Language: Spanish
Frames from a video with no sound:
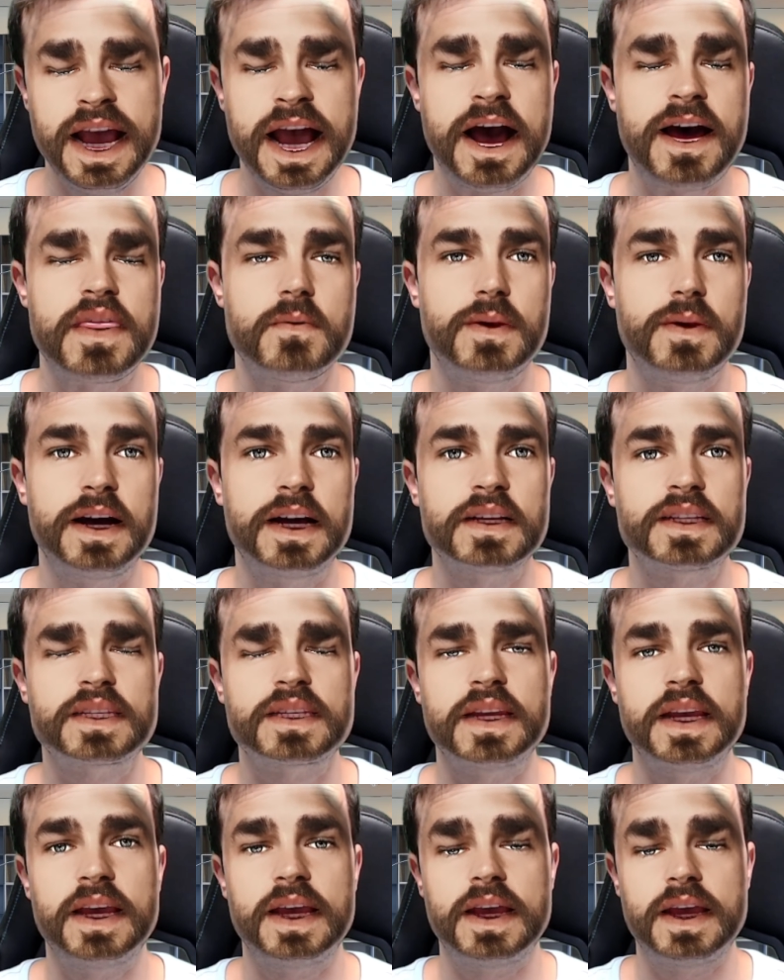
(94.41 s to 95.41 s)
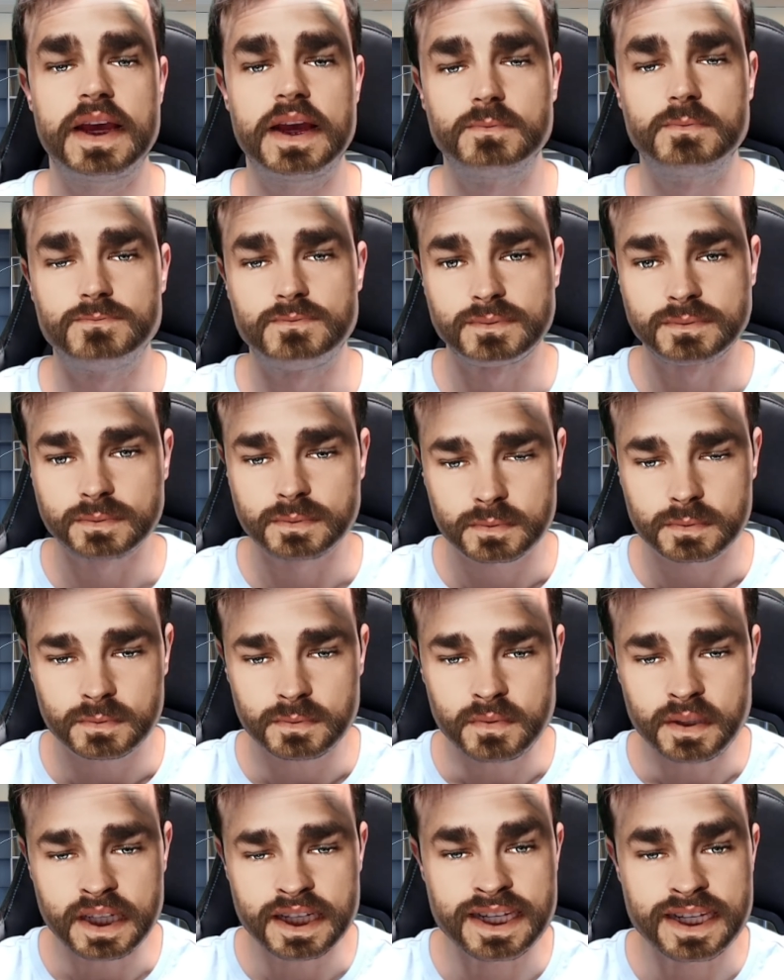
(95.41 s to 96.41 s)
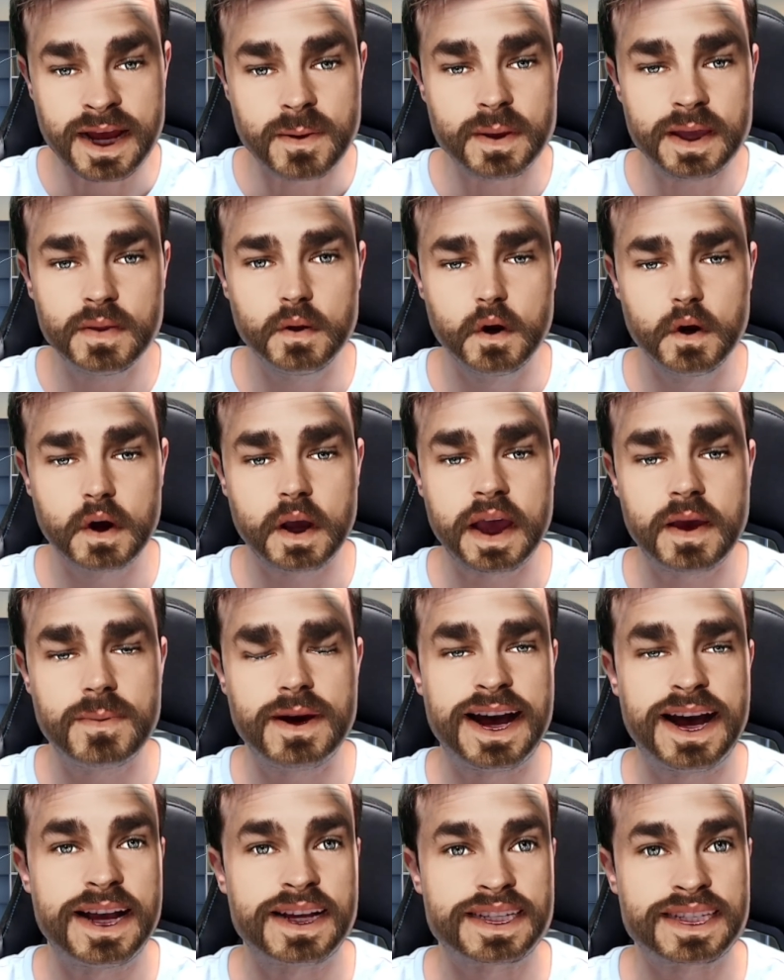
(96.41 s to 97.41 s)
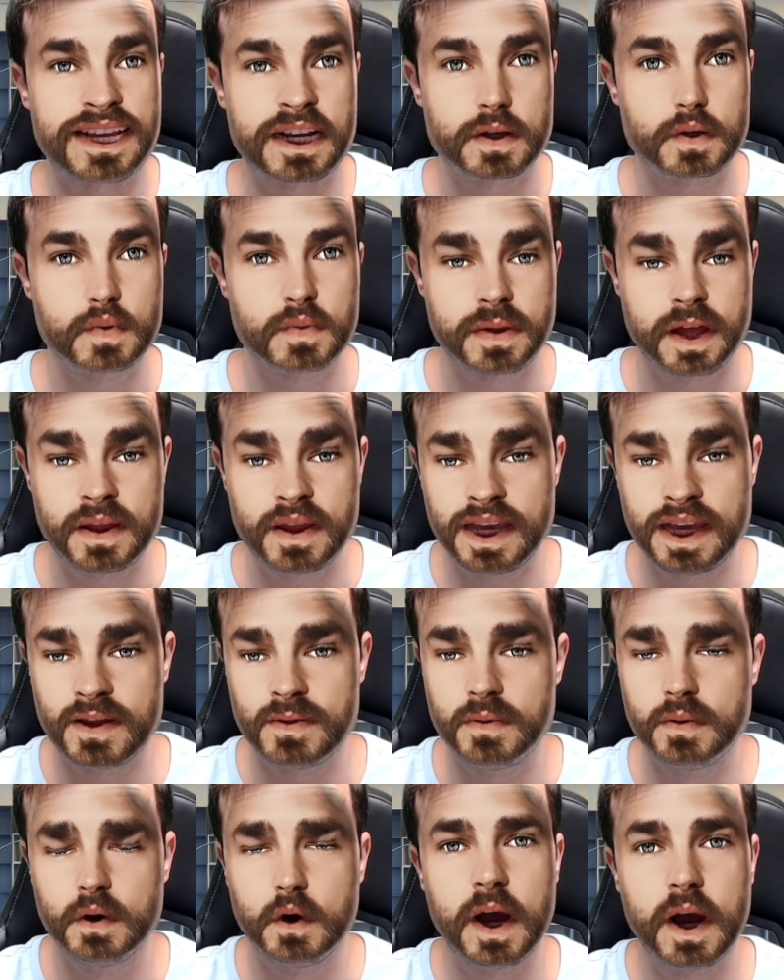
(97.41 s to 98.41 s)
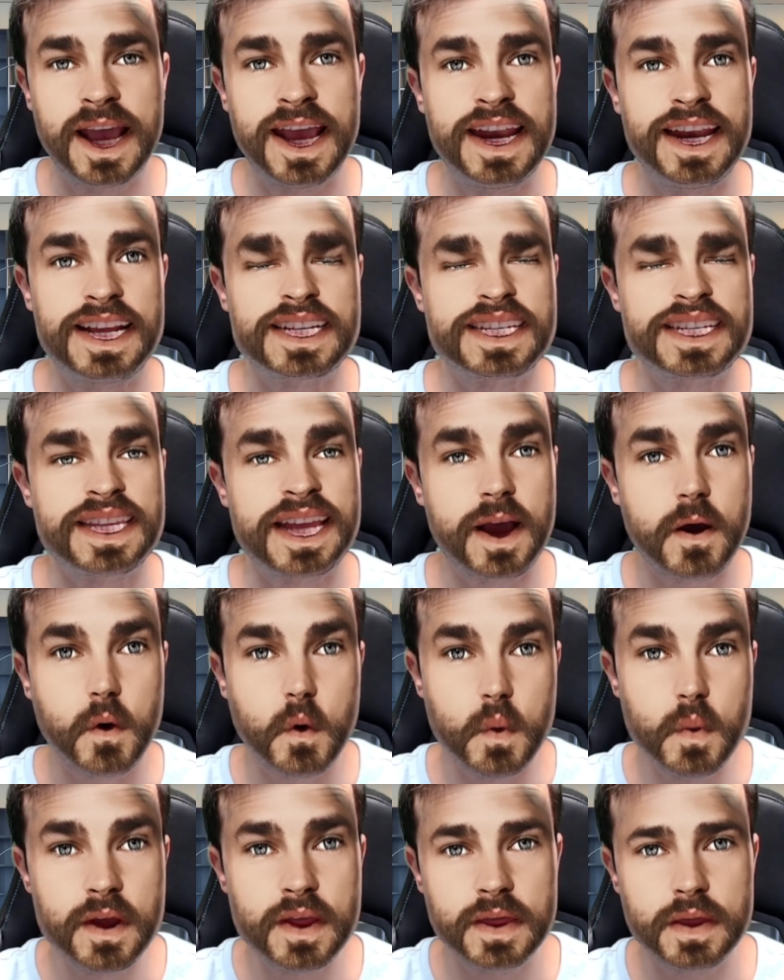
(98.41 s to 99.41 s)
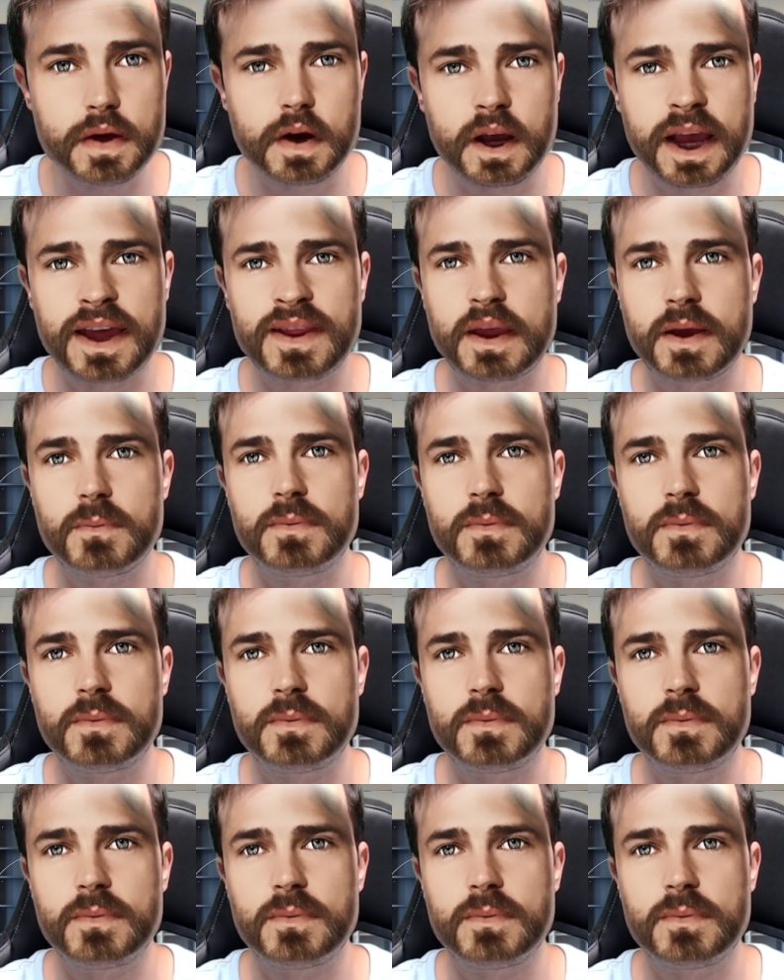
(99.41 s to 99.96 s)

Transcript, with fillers: Además, eh, sabiendo lo que va a estar sucediendo en este juicio, que,